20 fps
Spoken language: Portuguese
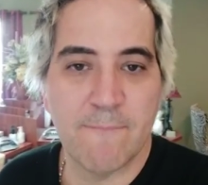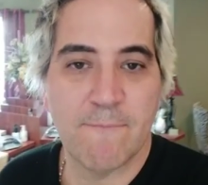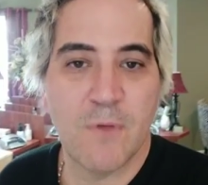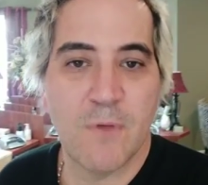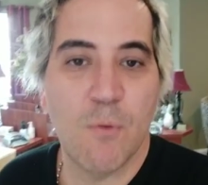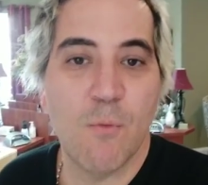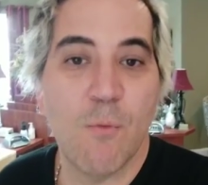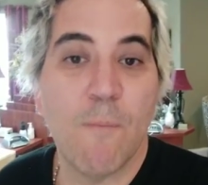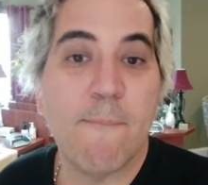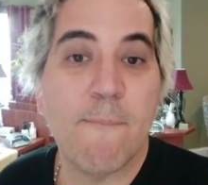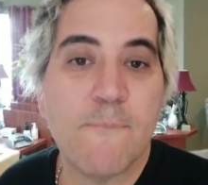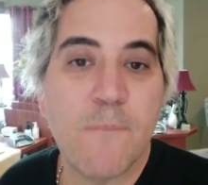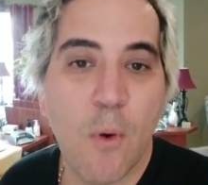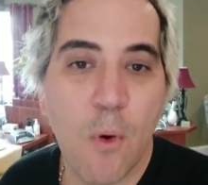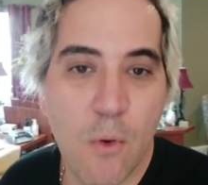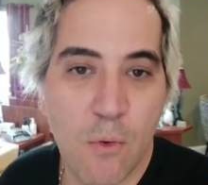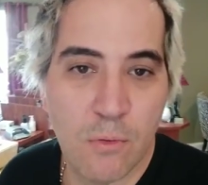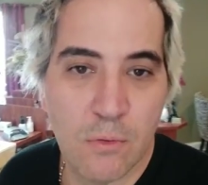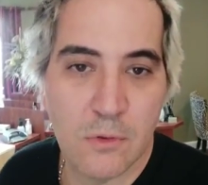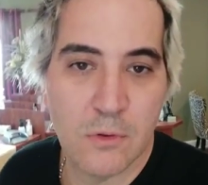Tenham um
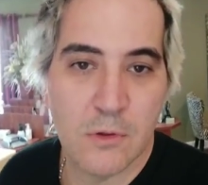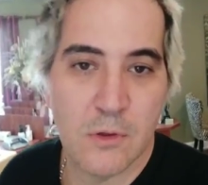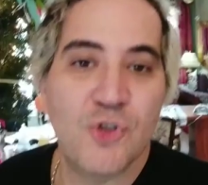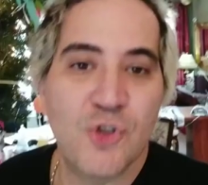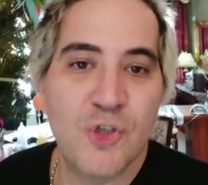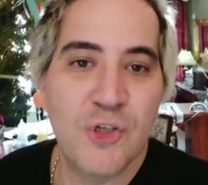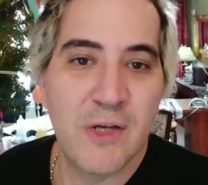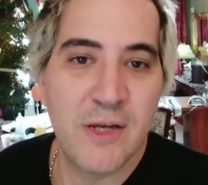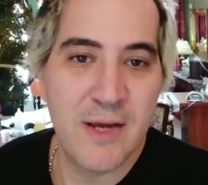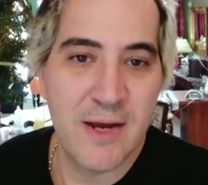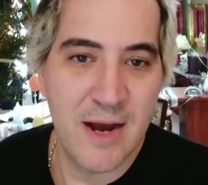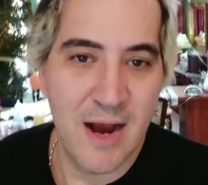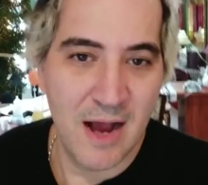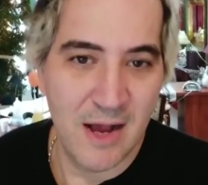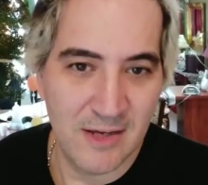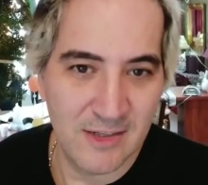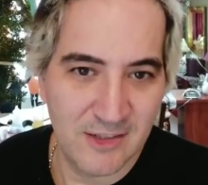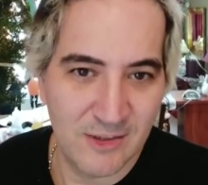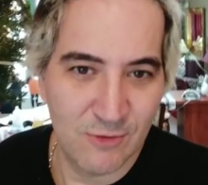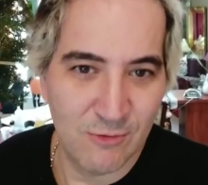bom dia em
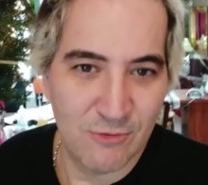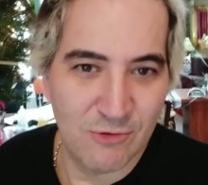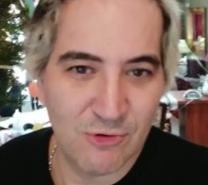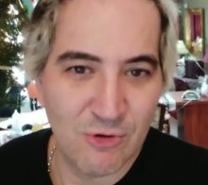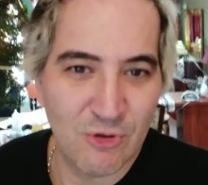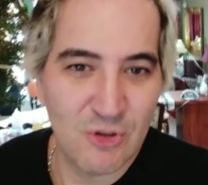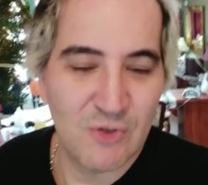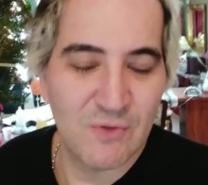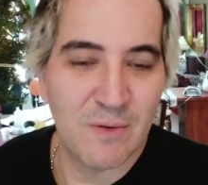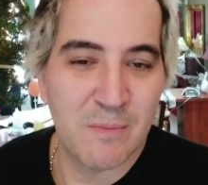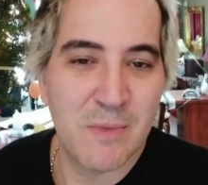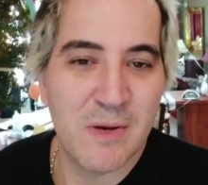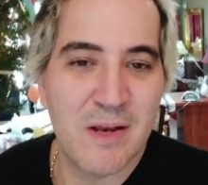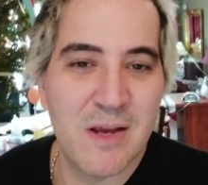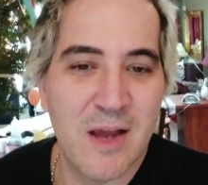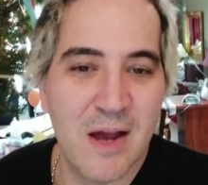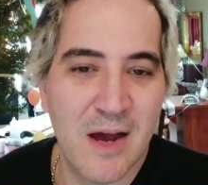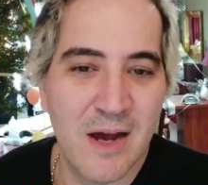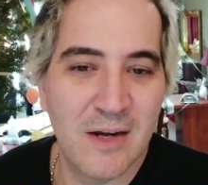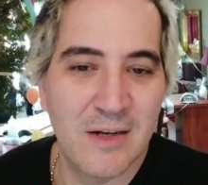casa com seus
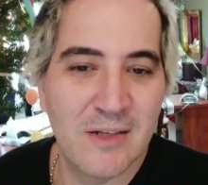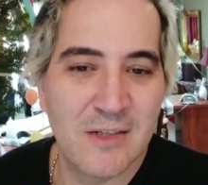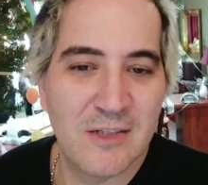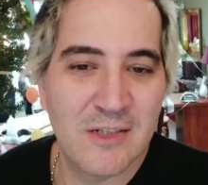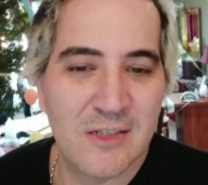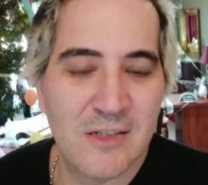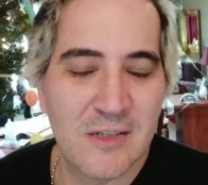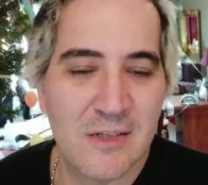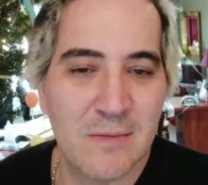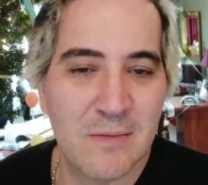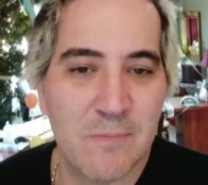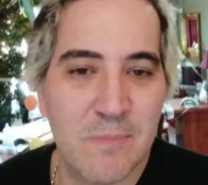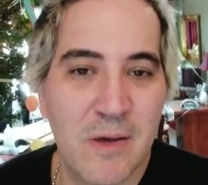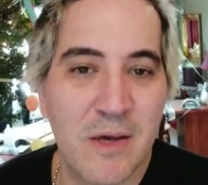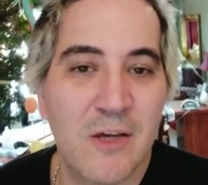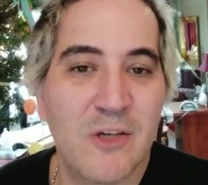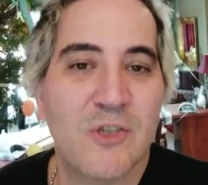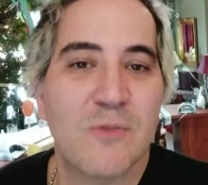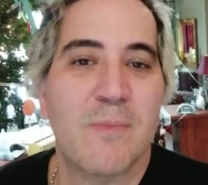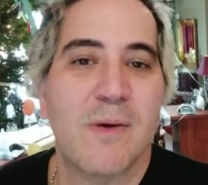familiares, que
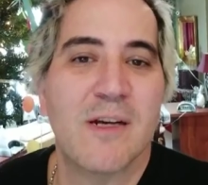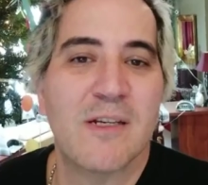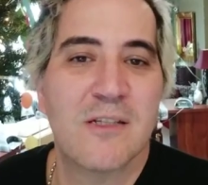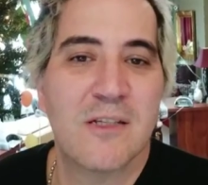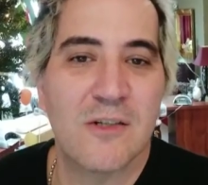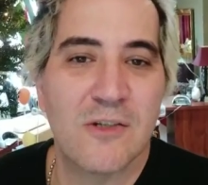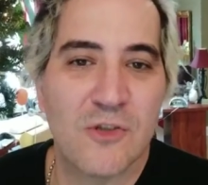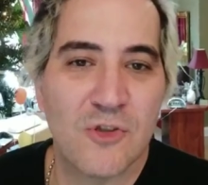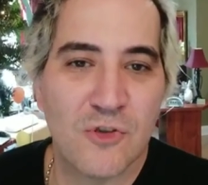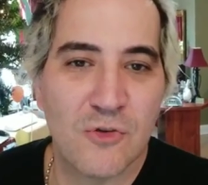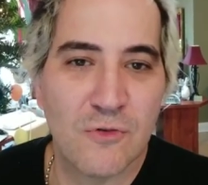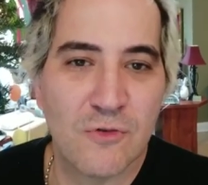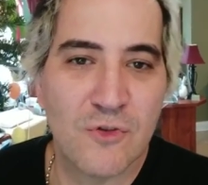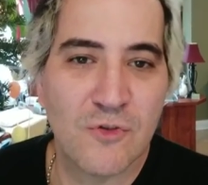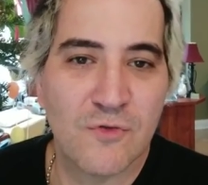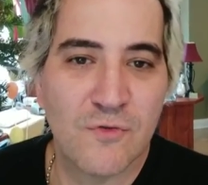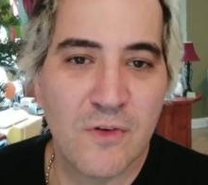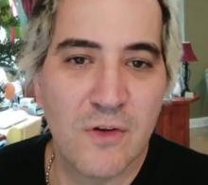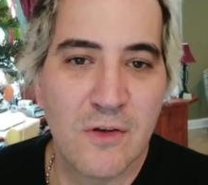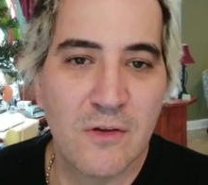beije bastante
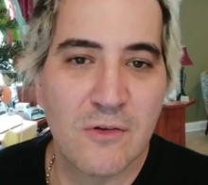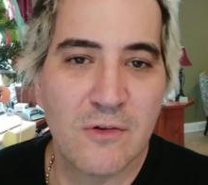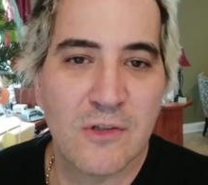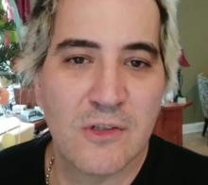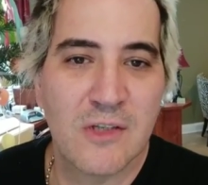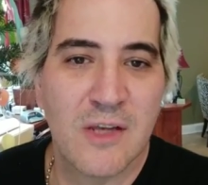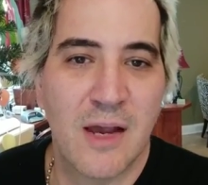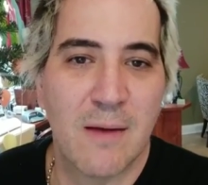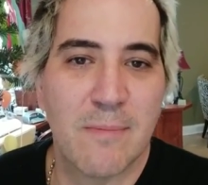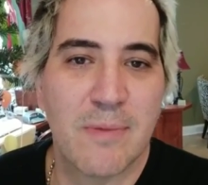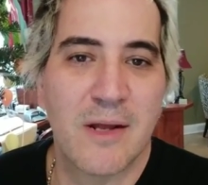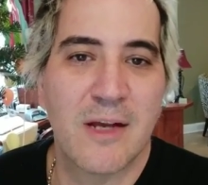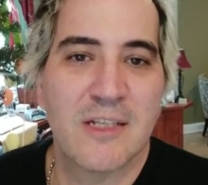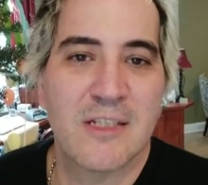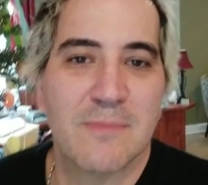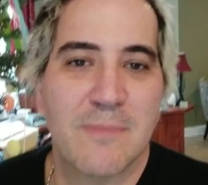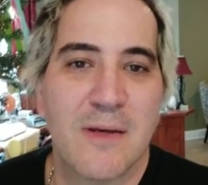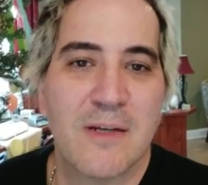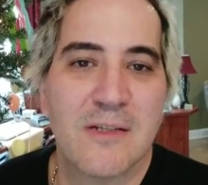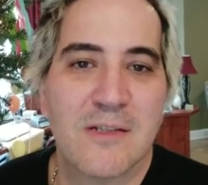seus filhos, que
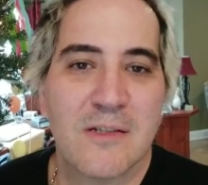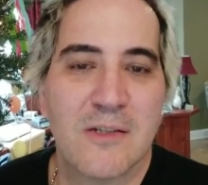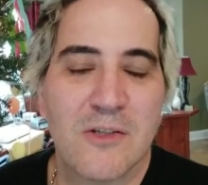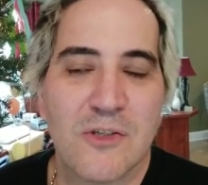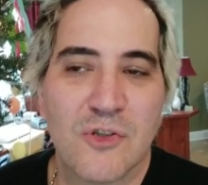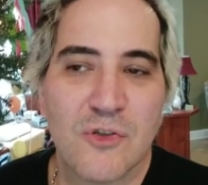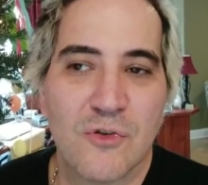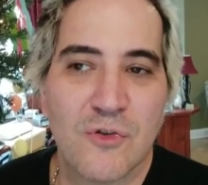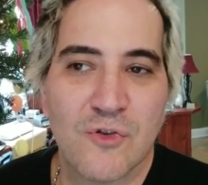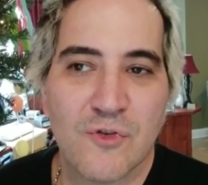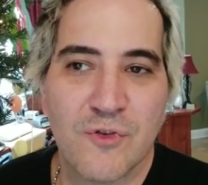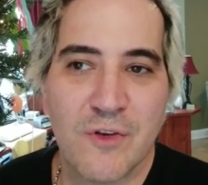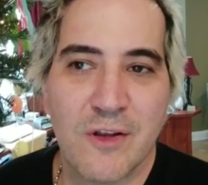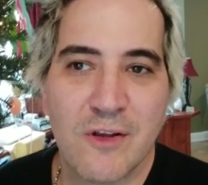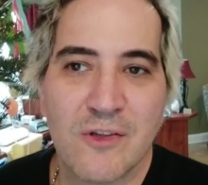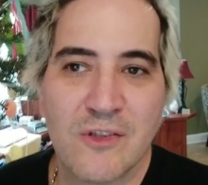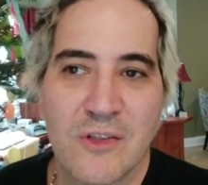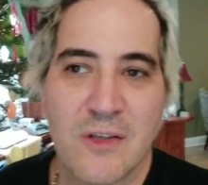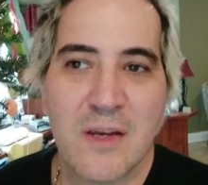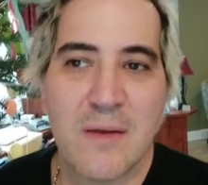abrace bastante seus
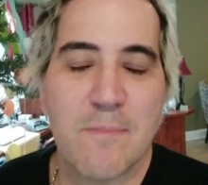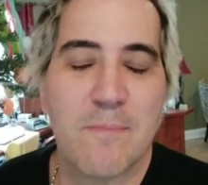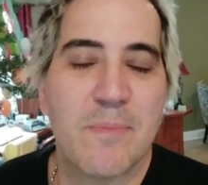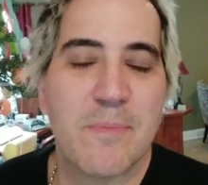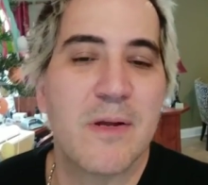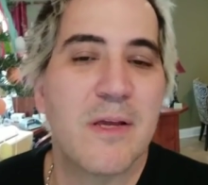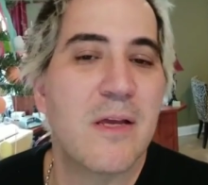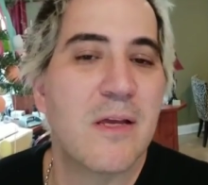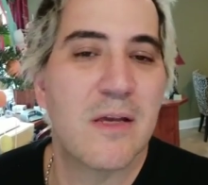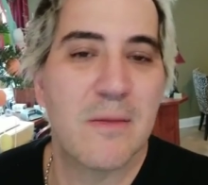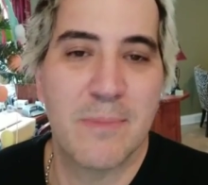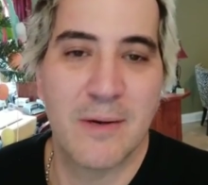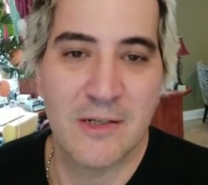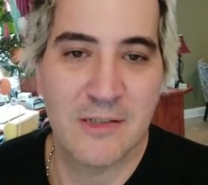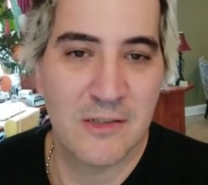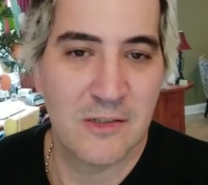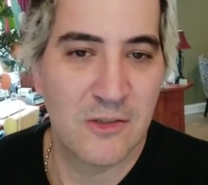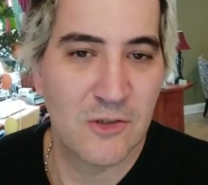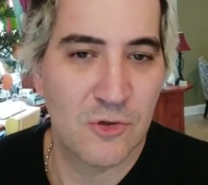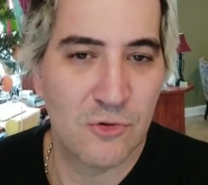filhos, que brinque
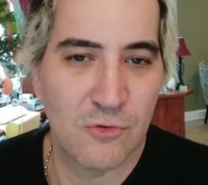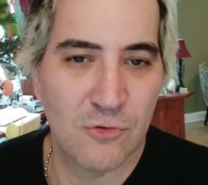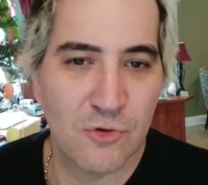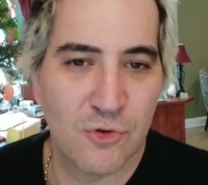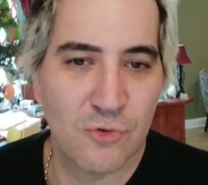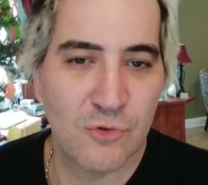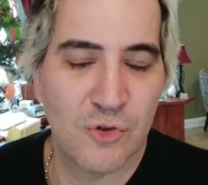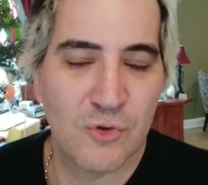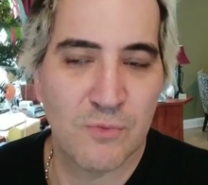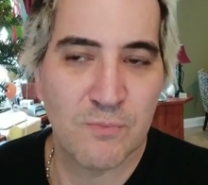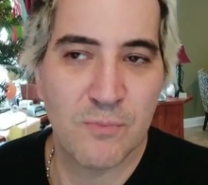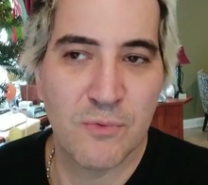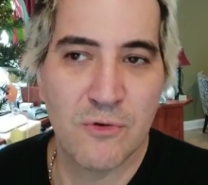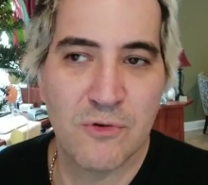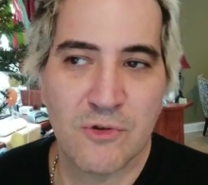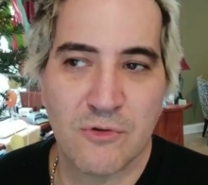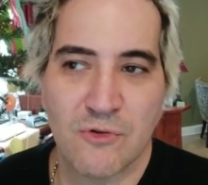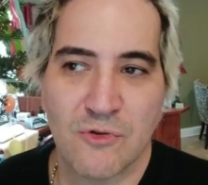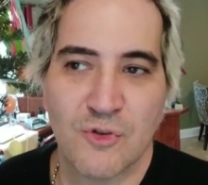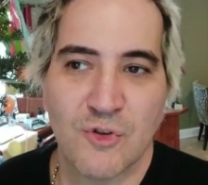bastante com sua
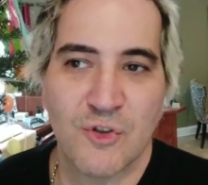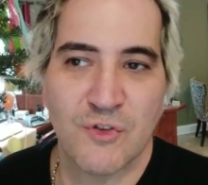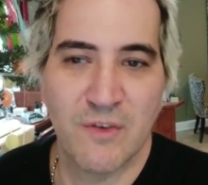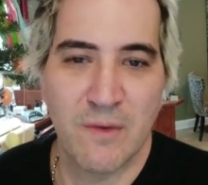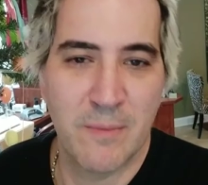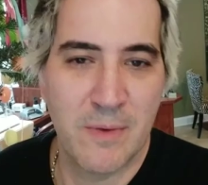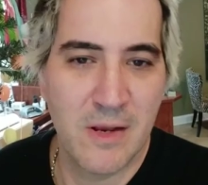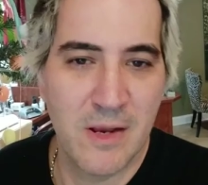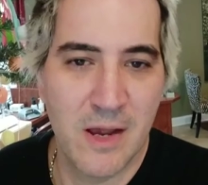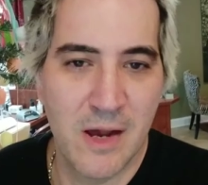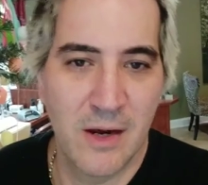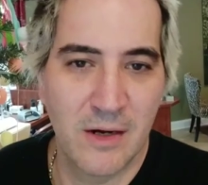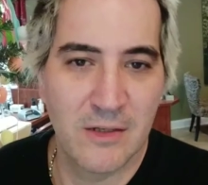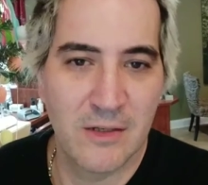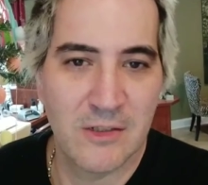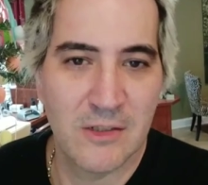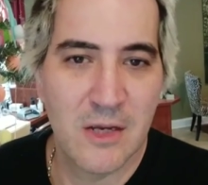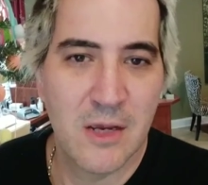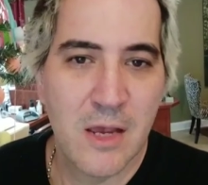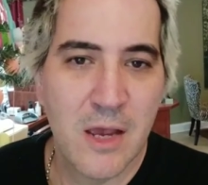esposa, com seus
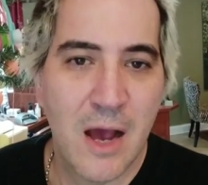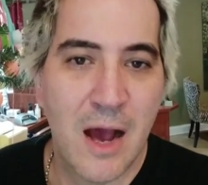familiares.